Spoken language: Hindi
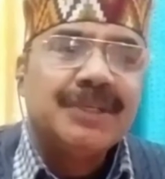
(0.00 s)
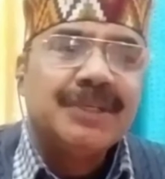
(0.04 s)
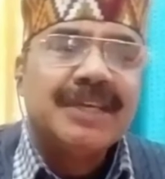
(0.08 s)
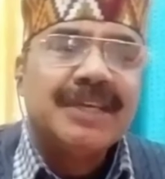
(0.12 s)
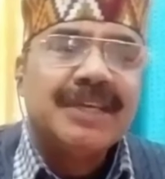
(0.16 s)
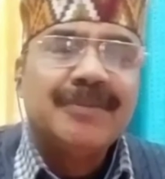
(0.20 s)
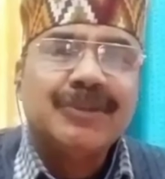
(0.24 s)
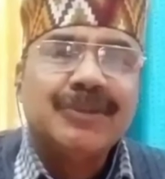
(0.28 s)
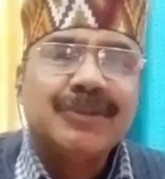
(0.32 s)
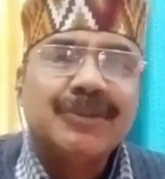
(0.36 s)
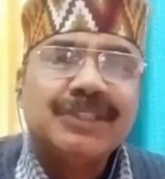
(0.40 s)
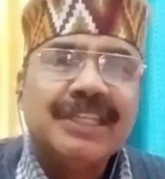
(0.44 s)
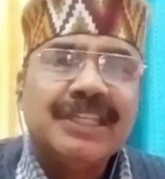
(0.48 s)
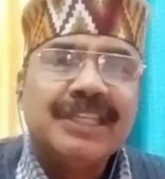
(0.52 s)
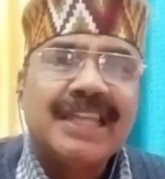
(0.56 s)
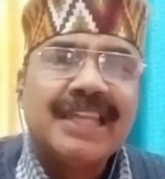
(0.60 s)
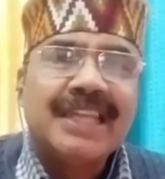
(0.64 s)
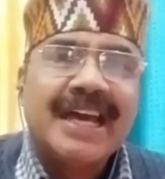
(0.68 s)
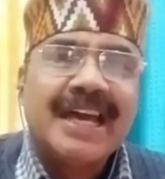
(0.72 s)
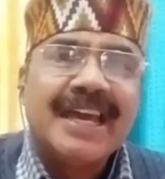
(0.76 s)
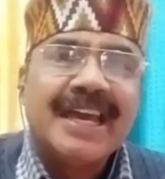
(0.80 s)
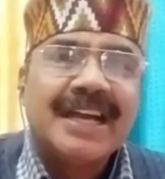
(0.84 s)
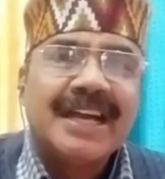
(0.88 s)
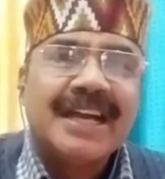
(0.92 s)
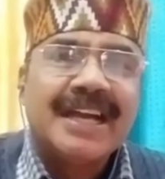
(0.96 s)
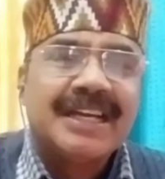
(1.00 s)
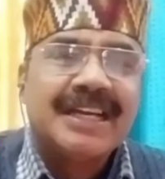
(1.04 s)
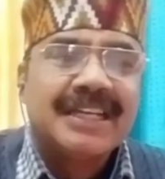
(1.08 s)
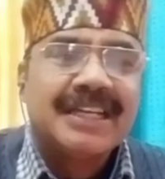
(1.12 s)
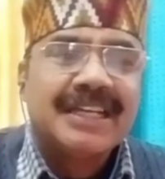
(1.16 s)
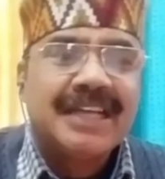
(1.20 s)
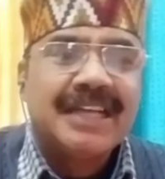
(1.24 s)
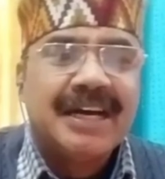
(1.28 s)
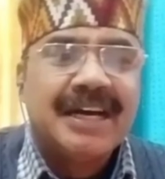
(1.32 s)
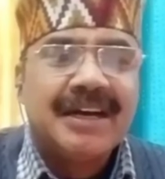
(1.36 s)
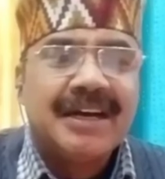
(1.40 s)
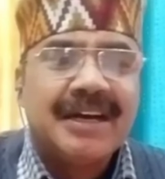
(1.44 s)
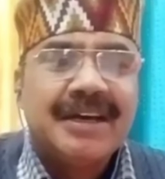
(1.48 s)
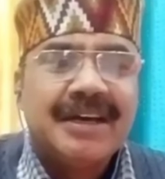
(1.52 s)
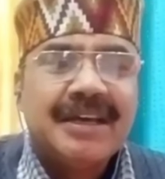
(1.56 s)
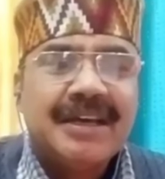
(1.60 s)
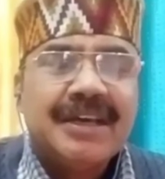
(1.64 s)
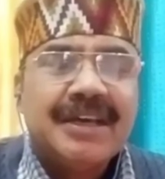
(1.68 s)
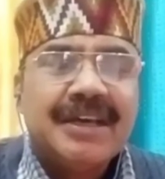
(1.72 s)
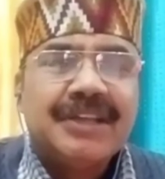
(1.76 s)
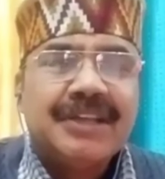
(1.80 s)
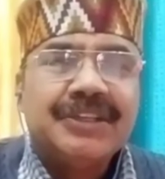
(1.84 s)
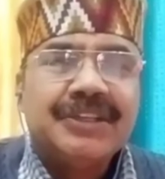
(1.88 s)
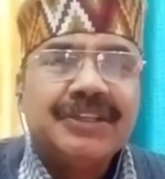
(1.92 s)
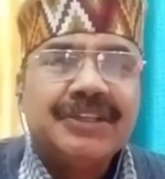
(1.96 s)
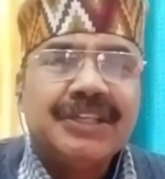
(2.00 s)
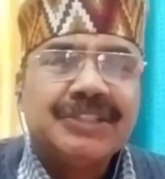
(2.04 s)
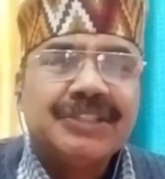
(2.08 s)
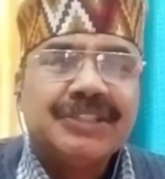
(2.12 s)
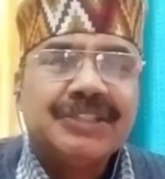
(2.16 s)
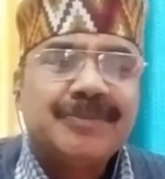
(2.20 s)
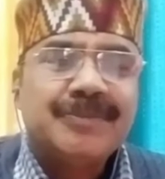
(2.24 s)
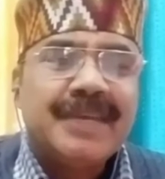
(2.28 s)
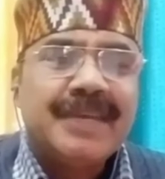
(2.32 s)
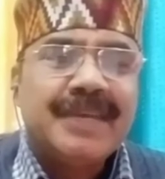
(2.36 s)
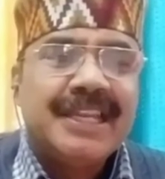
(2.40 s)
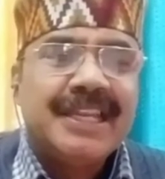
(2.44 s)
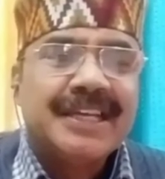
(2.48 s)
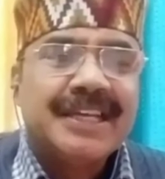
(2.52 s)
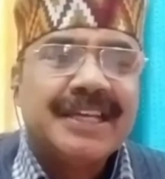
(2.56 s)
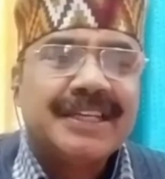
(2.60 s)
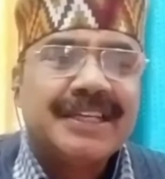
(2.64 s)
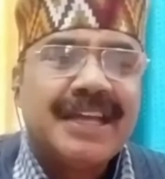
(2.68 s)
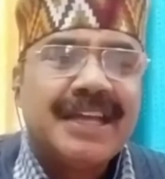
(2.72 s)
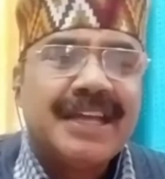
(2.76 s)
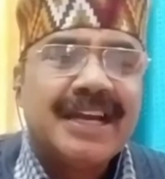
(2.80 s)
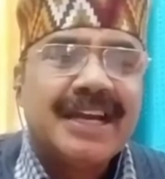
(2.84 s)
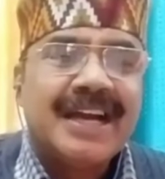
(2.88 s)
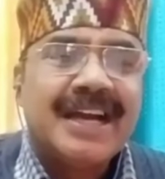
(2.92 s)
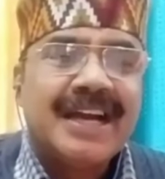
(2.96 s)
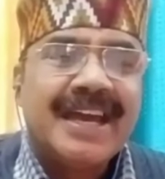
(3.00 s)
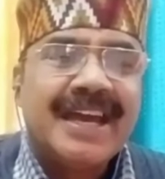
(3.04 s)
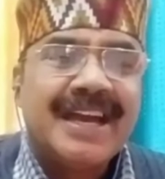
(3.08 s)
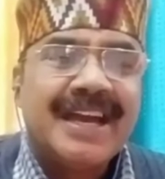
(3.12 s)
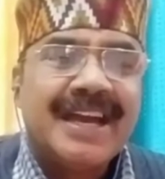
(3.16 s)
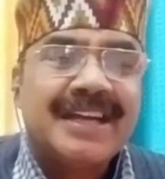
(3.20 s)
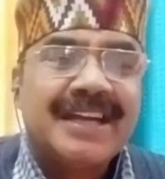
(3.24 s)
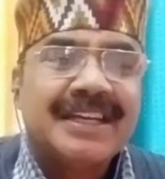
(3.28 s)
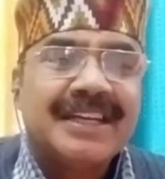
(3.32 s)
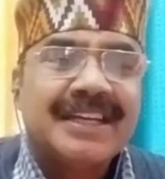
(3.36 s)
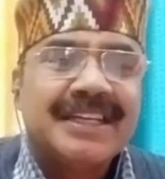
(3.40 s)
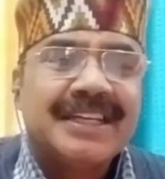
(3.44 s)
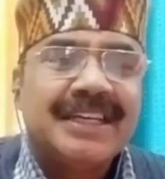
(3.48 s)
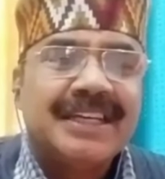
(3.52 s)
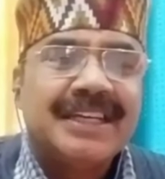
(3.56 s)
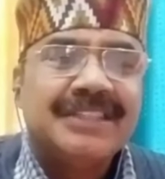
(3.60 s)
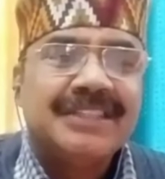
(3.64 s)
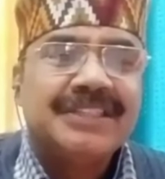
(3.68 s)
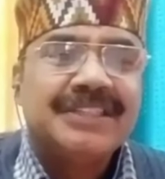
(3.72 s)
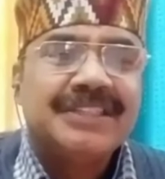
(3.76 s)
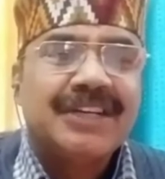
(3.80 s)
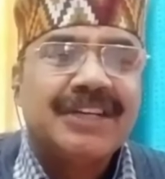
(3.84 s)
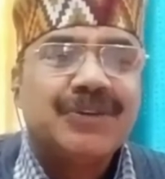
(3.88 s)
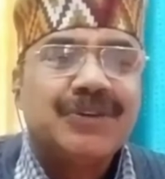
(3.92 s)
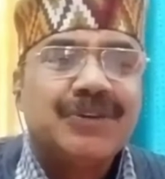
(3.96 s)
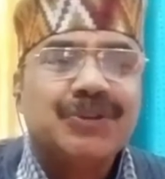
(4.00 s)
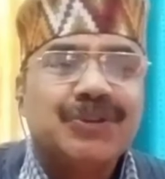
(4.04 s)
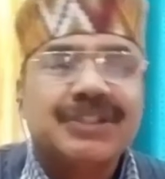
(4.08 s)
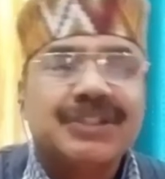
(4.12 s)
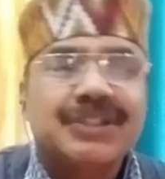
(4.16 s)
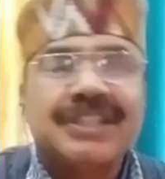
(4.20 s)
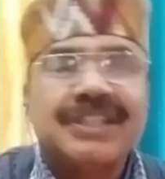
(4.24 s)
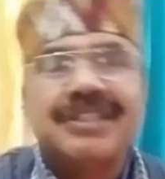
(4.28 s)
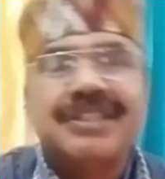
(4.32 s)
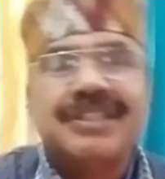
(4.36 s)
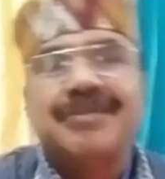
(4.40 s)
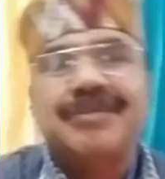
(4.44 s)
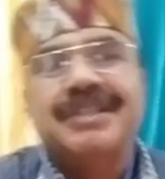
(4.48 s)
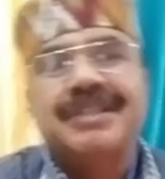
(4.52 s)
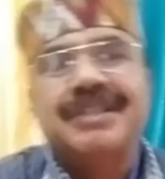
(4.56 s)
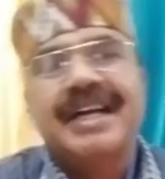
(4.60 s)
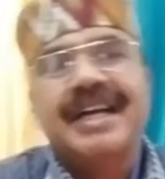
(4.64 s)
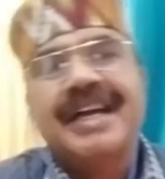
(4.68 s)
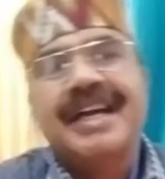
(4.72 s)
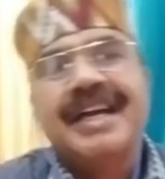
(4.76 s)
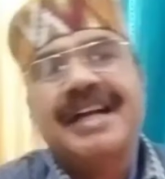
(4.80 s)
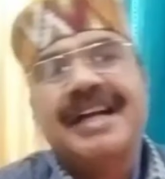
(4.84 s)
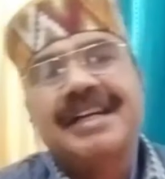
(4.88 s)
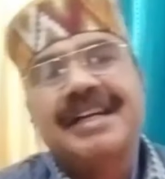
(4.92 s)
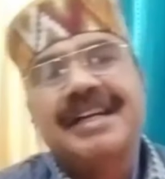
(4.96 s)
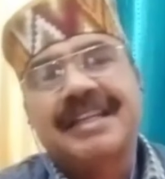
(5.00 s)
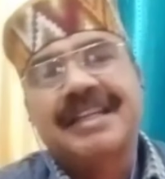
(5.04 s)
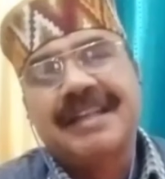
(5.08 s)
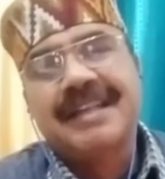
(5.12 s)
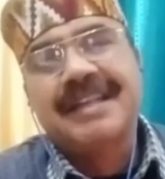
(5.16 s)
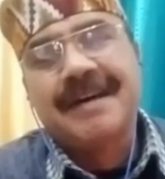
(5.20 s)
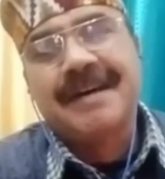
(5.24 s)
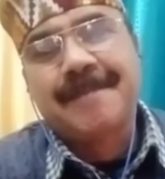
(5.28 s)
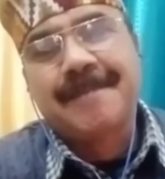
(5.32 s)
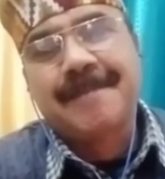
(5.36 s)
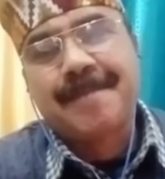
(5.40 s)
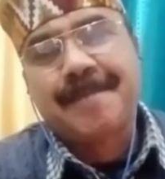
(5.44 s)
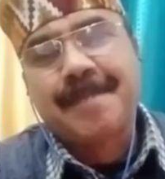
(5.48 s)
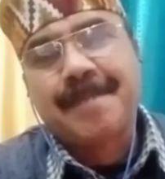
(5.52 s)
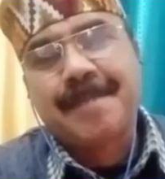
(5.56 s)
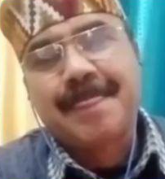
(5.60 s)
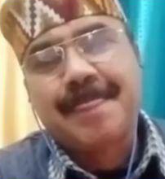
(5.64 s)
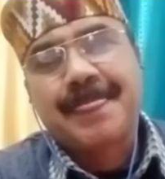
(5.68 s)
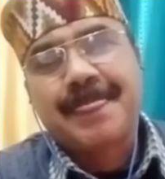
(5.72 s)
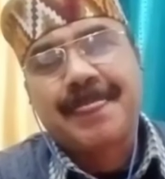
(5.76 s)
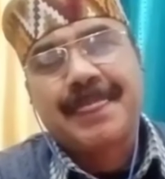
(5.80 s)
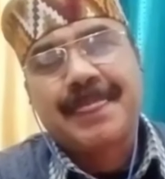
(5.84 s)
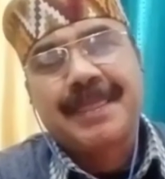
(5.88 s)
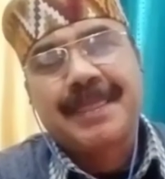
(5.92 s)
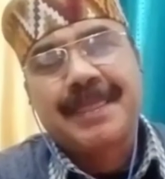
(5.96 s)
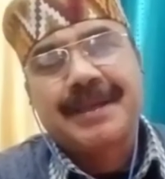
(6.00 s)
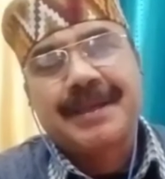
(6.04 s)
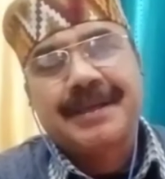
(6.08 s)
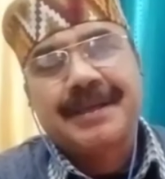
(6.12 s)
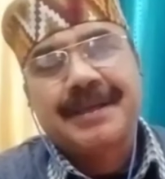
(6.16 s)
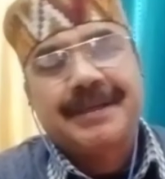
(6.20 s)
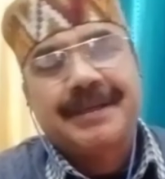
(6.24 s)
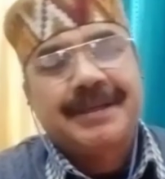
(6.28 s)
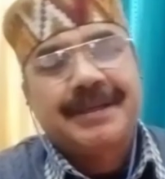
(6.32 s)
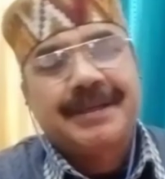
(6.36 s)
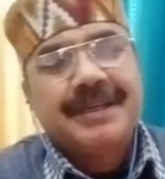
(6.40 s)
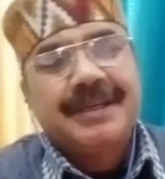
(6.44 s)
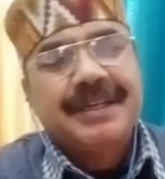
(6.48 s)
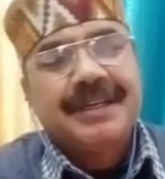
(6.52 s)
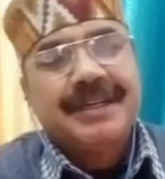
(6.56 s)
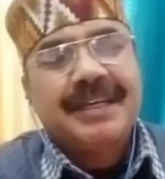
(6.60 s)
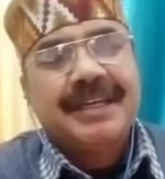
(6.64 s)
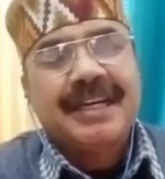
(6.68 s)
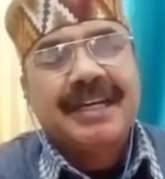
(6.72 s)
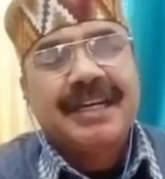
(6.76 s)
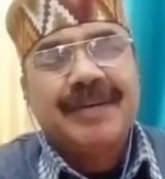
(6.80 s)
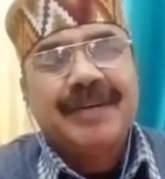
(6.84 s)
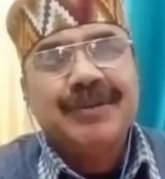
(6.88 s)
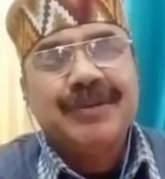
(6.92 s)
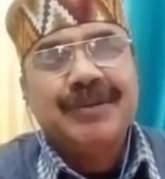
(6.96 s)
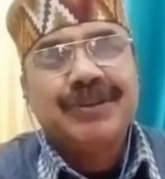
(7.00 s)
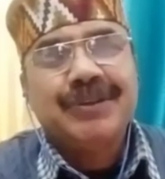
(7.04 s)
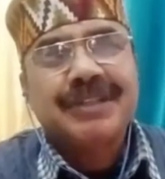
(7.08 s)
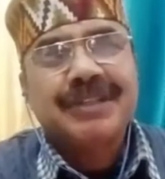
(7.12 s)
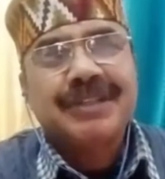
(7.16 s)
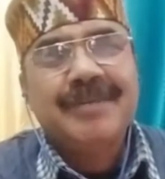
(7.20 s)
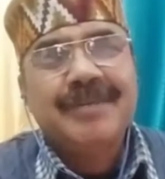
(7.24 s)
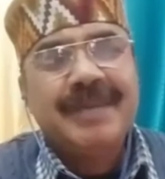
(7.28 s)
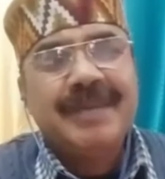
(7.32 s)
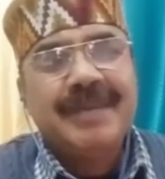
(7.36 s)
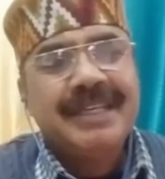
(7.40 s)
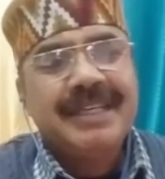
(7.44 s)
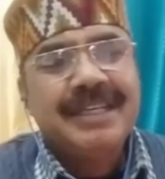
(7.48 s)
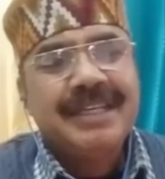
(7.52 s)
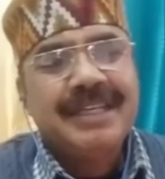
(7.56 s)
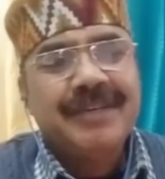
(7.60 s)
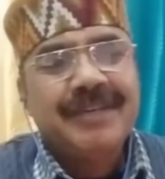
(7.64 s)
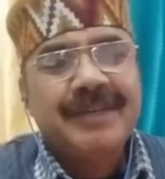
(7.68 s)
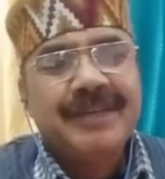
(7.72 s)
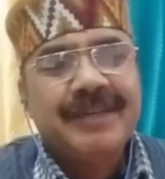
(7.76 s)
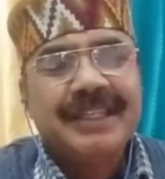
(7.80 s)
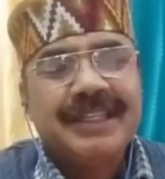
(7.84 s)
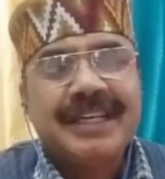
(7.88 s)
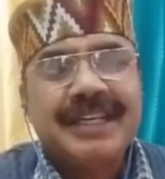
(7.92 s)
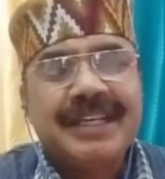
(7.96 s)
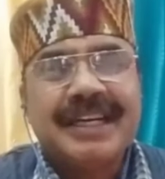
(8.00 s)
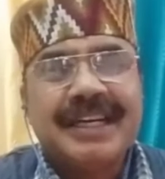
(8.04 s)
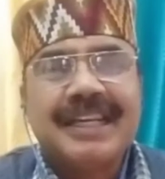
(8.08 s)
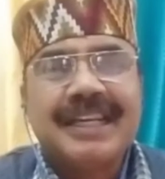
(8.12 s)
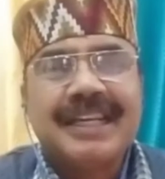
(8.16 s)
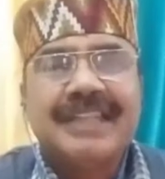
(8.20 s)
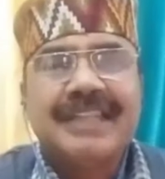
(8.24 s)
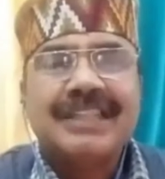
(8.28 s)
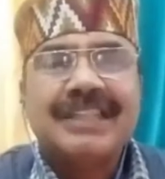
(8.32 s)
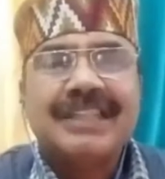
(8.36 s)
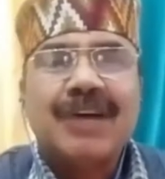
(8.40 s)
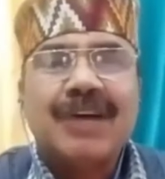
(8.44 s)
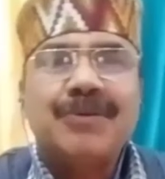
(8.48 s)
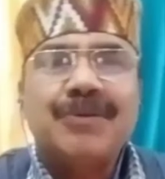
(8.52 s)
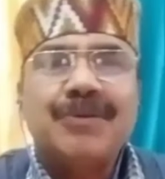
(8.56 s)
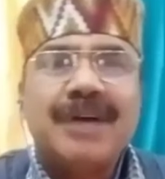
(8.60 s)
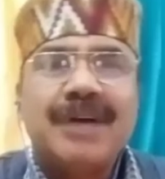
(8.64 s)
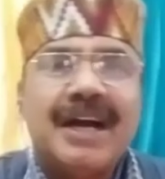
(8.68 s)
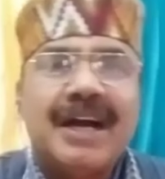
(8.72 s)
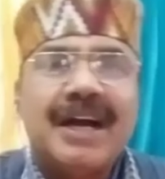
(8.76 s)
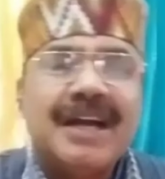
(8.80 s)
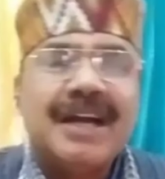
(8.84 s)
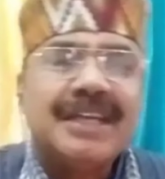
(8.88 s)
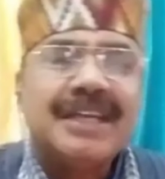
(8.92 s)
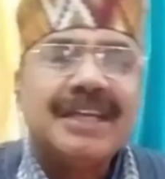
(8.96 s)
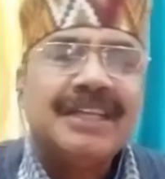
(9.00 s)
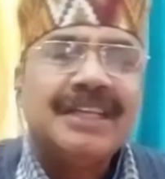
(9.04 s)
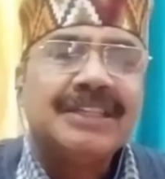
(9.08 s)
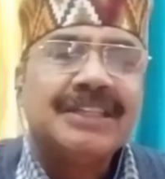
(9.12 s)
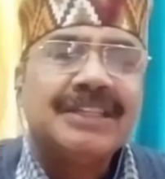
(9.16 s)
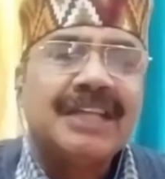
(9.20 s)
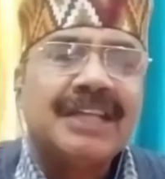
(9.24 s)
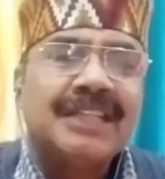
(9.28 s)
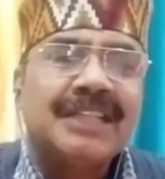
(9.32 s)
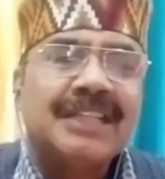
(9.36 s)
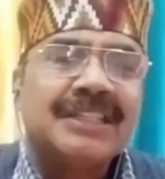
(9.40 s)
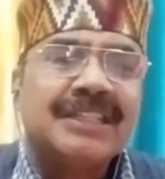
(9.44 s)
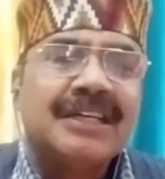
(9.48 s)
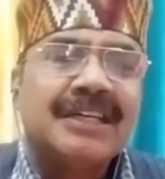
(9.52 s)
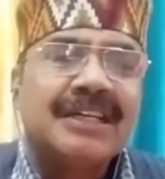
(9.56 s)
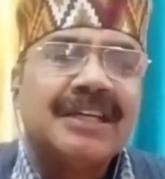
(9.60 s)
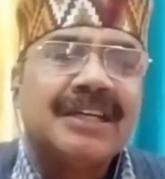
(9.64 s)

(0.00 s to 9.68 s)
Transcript: कि तल तक बार जाया करना ढूंढ के मोती लाया करना नज़में लिखना गाया करना जग को सच समझाया करना कि कवियों से मैं